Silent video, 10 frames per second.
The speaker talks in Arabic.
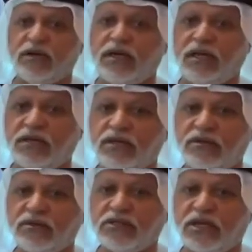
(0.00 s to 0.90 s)
وعلى
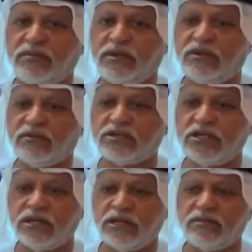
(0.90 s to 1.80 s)
آله وصحبه
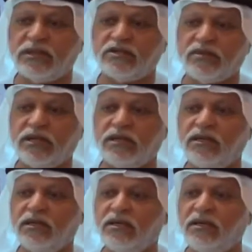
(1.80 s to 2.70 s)
وسلم أجمعين
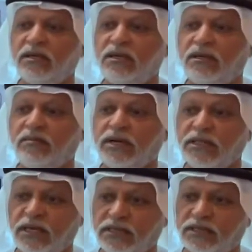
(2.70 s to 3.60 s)

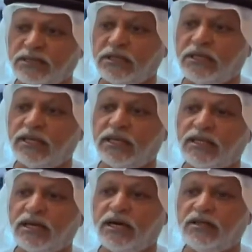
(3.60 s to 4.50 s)
بدأت
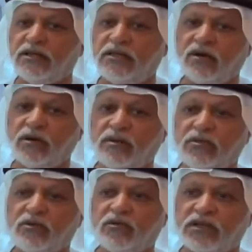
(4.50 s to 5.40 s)
الاستعدادات لهذه الدورة
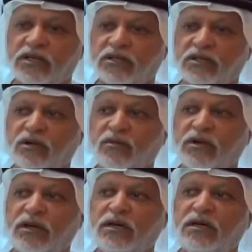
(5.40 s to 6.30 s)
منذ فترة
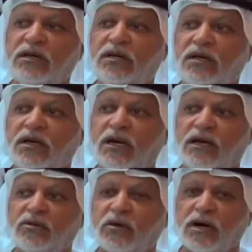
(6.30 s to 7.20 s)
طويلة
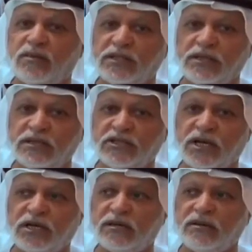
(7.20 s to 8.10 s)
حيث قامت
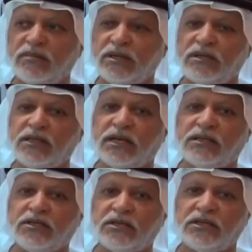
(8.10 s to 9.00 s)
اللجان بإعداد
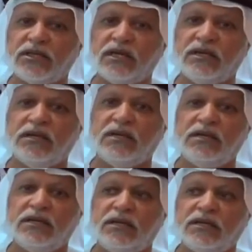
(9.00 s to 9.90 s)
خطة
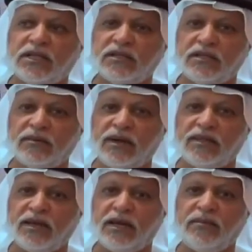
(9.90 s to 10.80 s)
لتنظيم
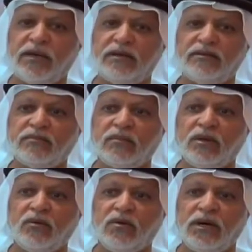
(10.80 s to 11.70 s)
هذا العمل
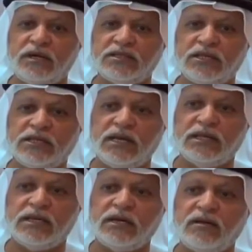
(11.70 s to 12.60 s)

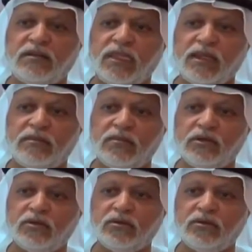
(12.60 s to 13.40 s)
والاستعداد له منذ